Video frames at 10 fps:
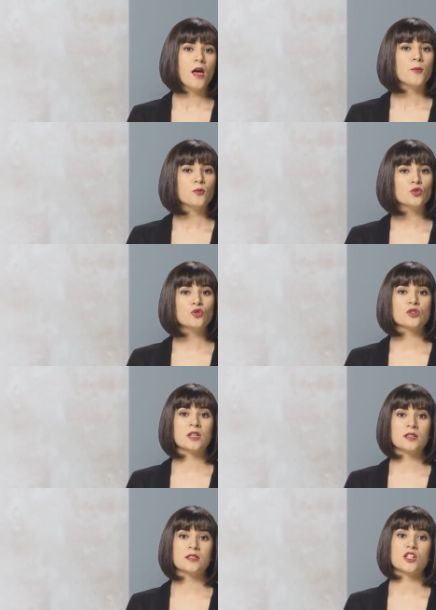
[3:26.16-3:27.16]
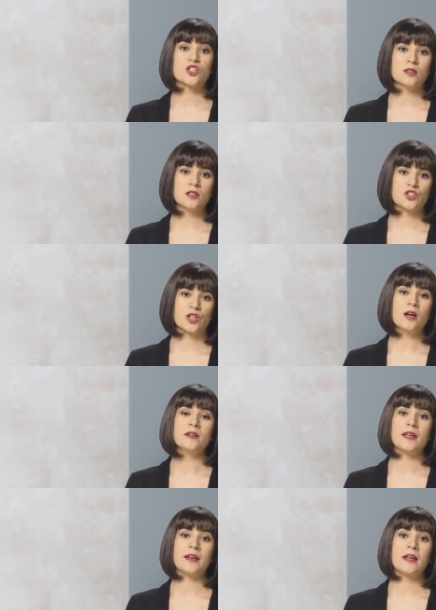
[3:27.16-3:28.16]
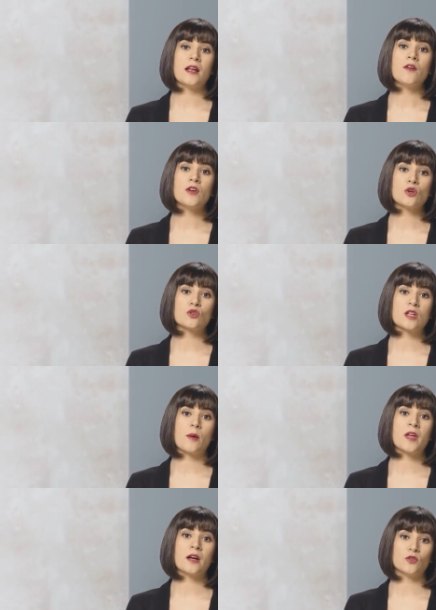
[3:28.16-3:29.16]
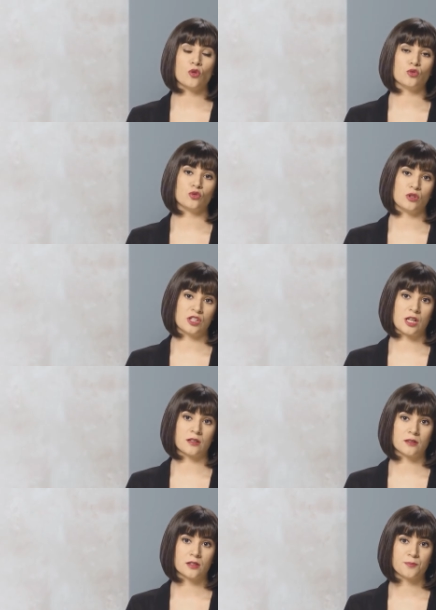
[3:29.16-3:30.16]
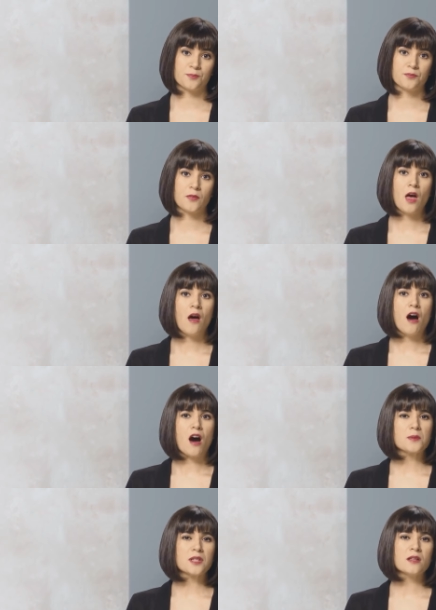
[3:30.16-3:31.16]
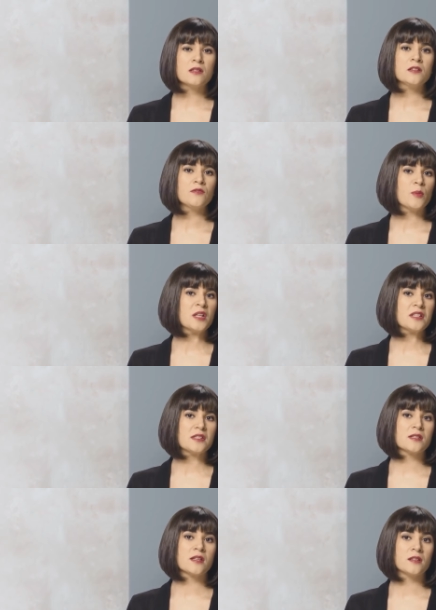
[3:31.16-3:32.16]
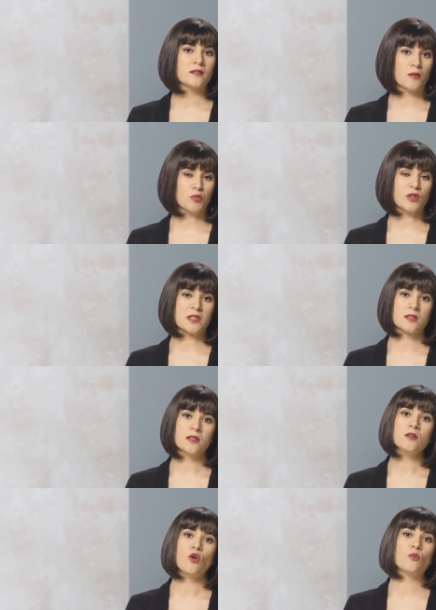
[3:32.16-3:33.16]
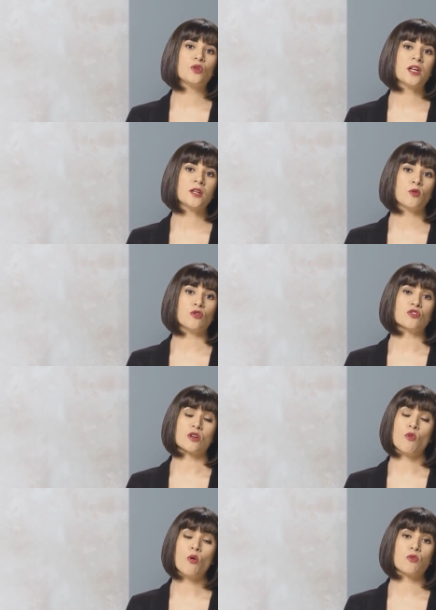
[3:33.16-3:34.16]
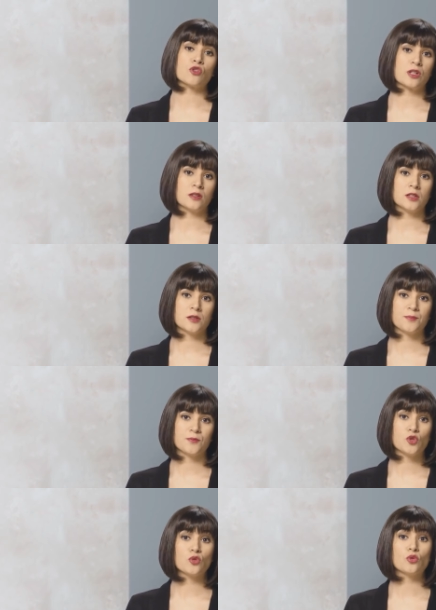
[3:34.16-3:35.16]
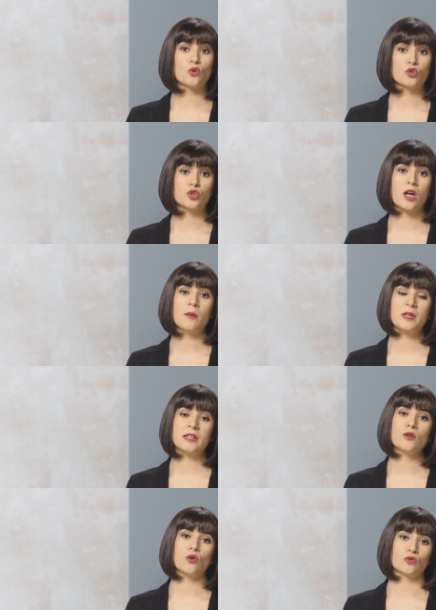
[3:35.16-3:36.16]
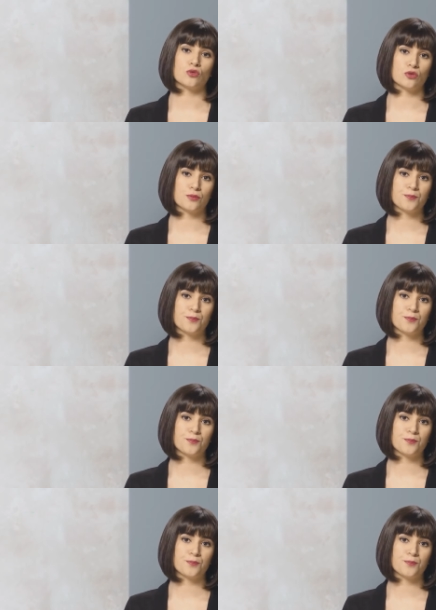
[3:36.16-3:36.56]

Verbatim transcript: Bu düz kağıt yaşadıkça deneyler ve gözlemlerle doldurulacaktır. Aptalların ve bilgisizlerin tabulası ömürleri boyunca bomboş kalır. Çünkü doğuştan bilgi yoktur.